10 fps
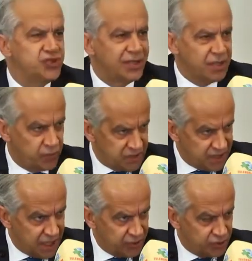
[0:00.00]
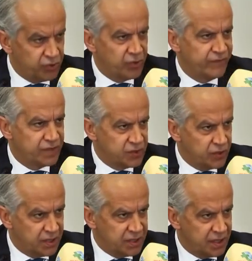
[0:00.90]
Già da quest'anno c'è
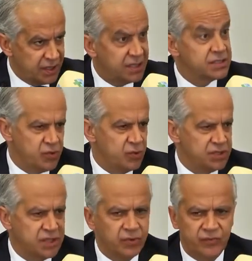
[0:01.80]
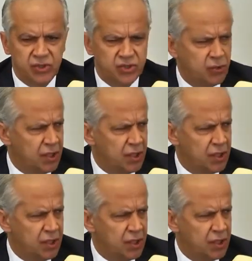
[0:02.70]
un'inversione di tendenza in questa provincia,